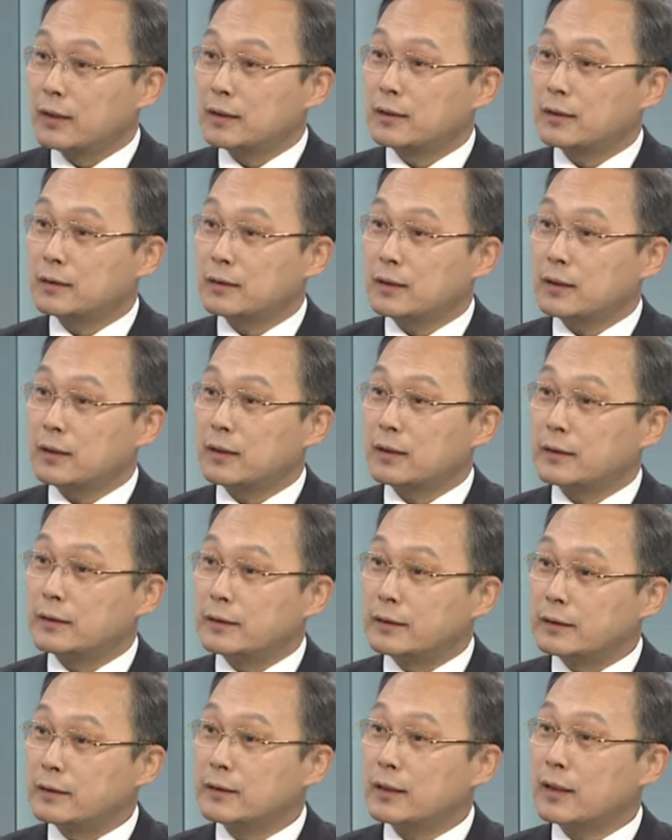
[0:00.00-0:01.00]
실제
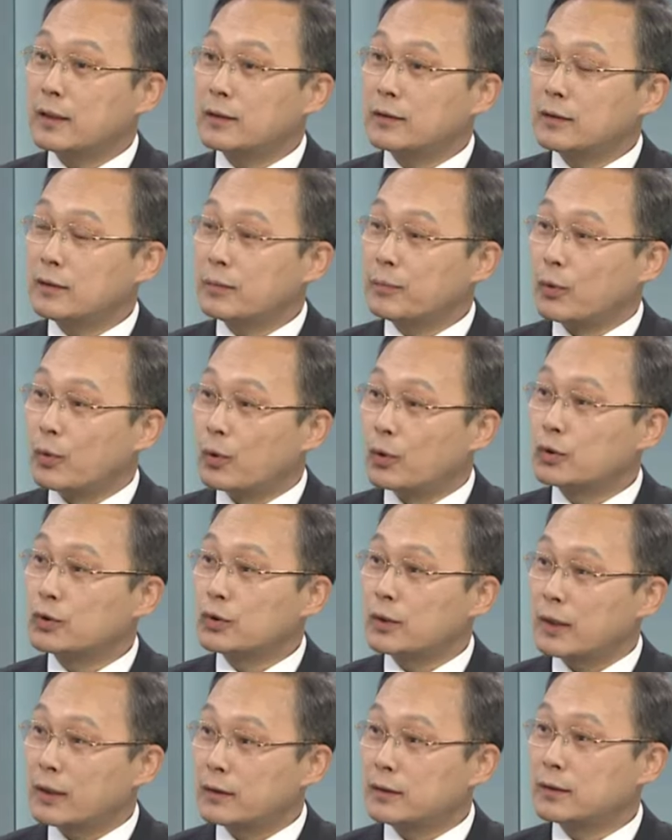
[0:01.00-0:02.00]
의사를
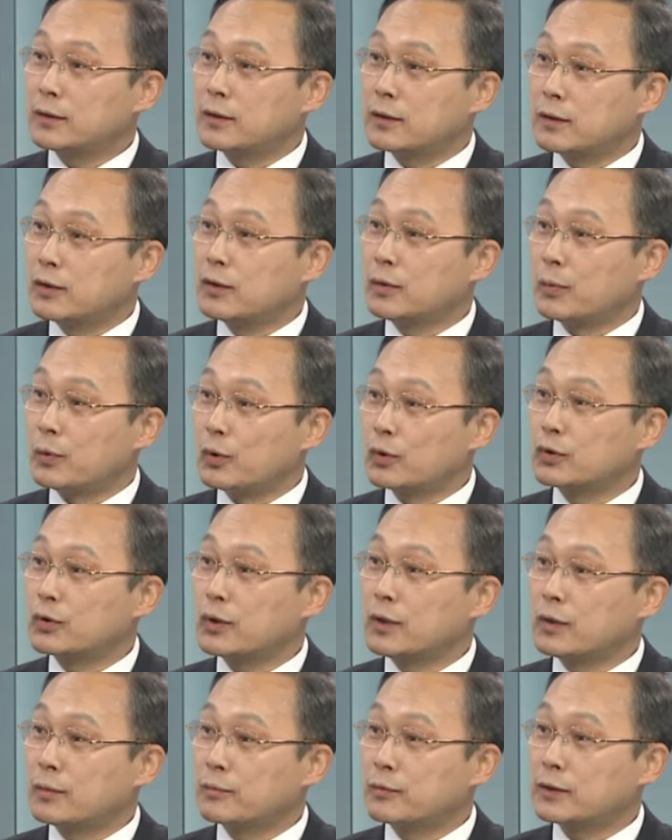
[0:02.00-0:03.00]
보조하는 진료
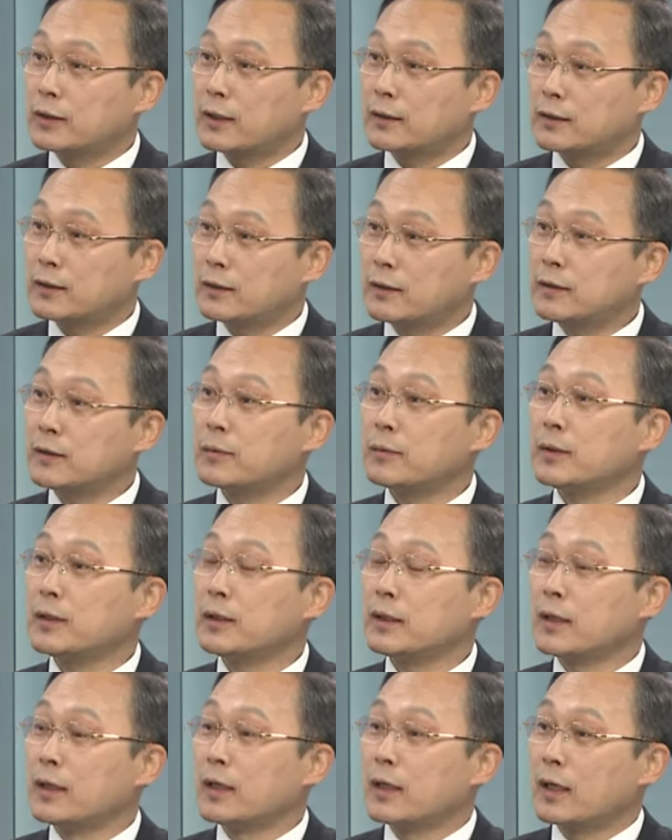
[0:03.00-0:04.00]
보조의 업무 자체는 이미
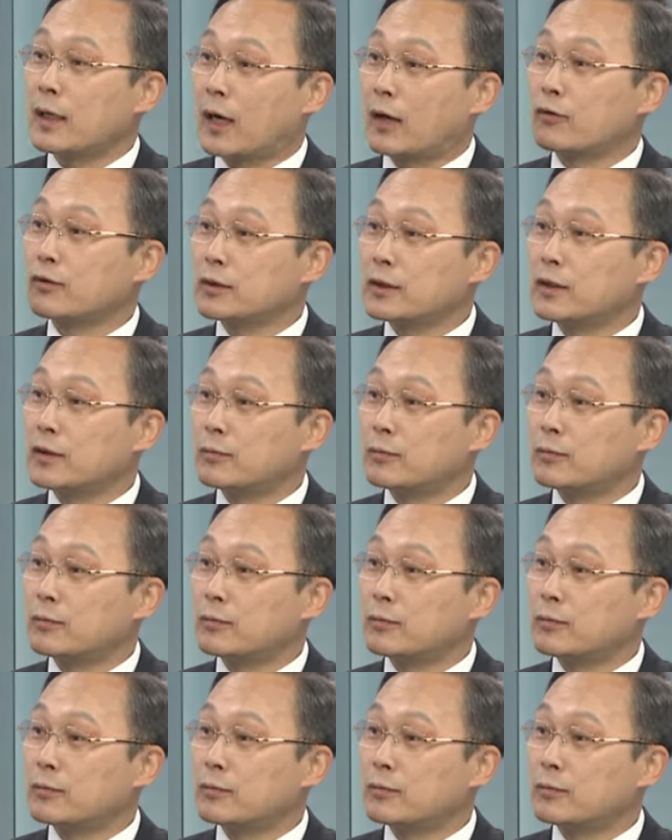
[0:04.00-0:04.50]
간호사의